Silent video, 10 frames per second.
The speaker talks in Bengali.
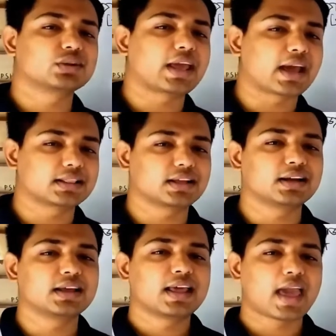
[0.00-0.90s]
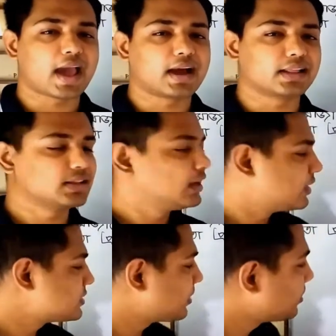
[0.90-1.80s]
যোজনী এক তার এক হাত
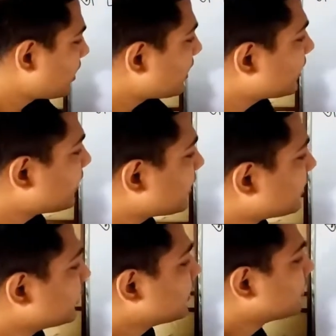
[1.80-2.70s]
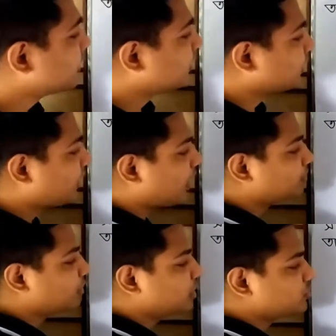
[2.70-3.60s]
যেমন এইখানে
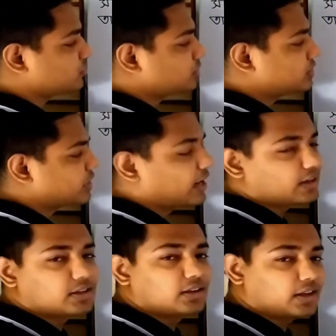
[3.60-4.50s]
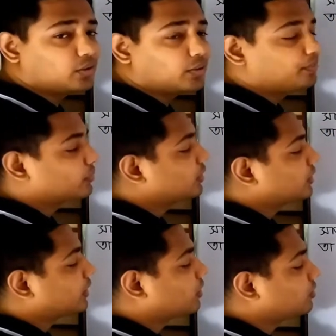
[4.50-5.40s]
কার্বনের যোজনী চার কেন
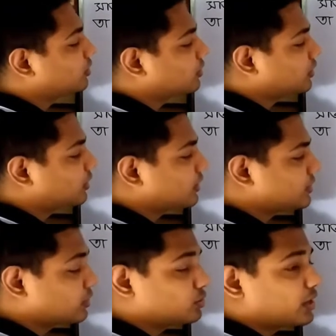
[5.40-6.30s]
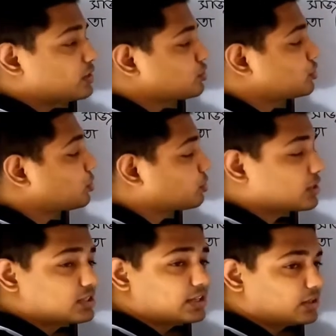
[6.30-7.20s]
কারণ জানো তো এর যোজনী
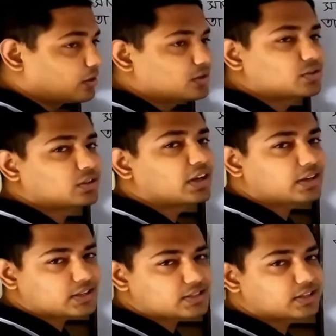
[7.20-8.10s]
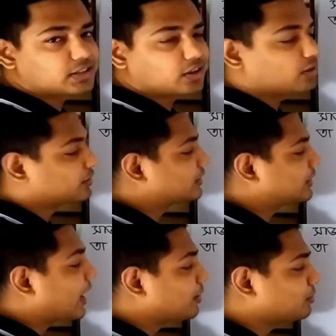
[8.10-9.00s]
ওর কাছে লিখতে হয় এর যোজনী এর কাছে লিখতে হয় অর্থাৎ
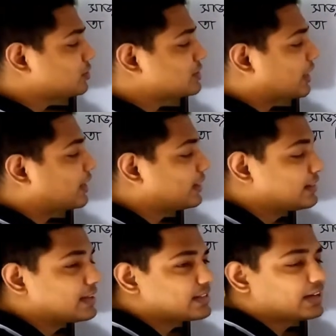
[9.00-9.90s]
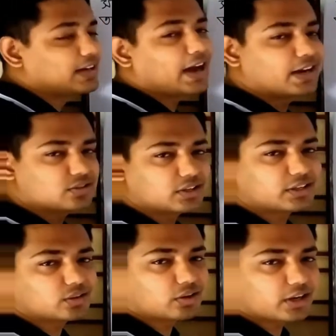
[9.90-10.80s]
কার্বন চার হাত দিয়ে চারটা
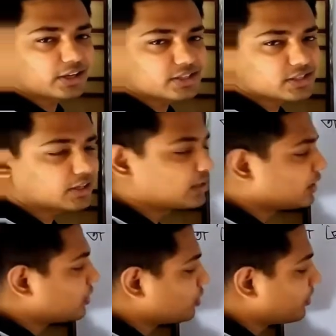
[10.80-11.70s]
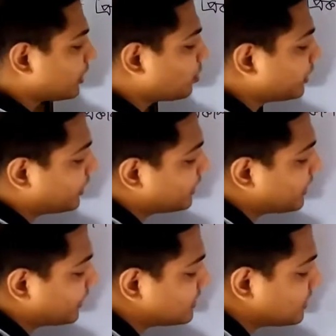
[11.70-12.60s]
হাইড্রোজেনকে ধরে রেখেছে তোমরা ওইখানে
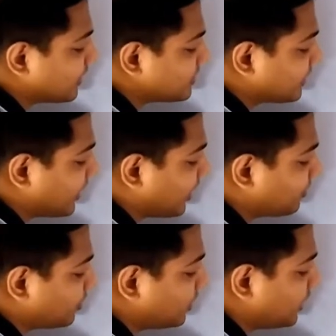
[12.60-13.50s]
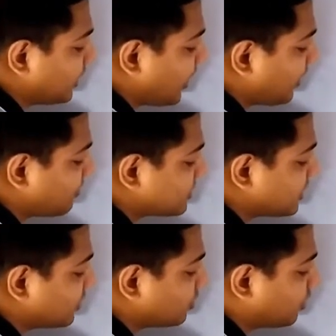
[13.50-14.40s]
দেখেছিলা যে কার্বন এই
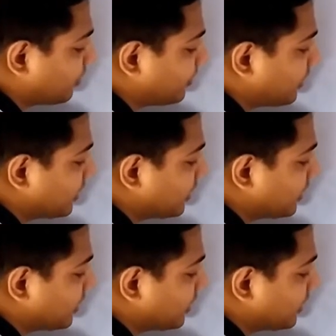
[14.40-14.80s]
পাশে এরকম